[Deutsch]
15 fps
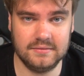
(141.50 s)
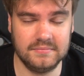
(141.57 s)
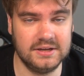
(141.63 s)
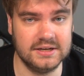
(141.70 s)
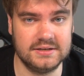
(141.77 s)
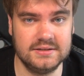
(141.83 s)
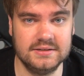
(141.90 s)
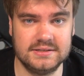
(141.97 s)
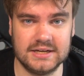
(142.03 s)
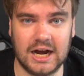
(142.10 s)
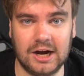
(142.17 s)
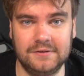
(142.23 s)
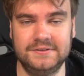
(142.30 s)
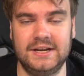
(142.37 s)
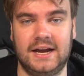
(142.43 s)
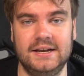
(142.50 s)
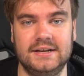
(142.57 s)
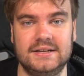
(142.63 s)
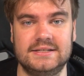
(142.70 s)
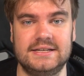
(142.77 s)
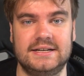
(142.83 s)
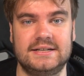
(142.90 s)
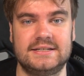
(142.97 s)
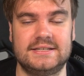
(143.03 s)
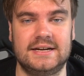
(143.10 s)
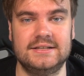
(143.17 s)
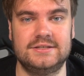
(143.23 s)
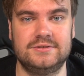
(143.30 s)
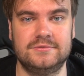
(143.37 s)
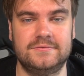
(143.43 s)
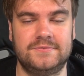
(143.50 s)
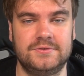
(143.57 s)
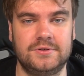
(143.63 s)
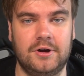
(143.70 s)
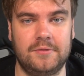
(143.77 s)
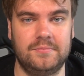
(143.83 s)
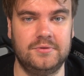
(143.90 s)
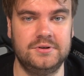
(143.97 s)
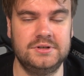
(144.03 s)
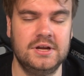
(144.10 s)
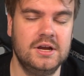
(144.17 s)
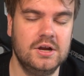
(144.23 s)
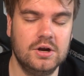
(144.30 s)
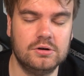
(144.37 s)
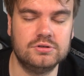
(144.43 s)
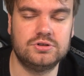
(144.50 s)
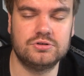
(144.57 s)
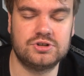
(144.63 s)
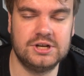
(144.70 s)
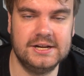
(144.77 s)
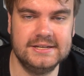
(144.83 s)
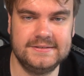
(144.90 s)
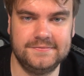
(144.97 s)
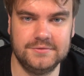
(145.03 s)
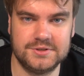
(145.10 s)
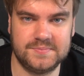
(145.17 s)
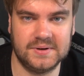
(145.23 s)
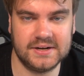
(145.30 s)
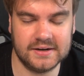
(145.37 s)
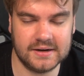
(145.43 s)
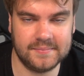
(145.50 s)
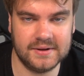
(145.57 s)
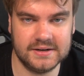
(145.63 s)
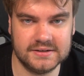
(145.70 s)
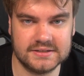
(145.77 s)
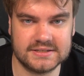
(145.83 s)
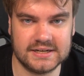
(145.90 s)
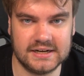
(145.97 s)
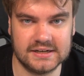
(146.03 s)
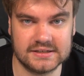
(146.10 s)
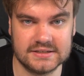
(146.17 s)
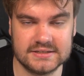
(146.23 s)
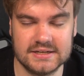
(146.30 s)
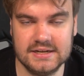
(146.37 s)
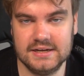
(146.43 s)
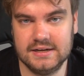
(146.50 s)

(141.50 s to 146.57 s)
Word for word: Gittens auf der anderen Seite das 1-0 für Dortmund. Und so schnell ist Fußball dann am Ende des Tages.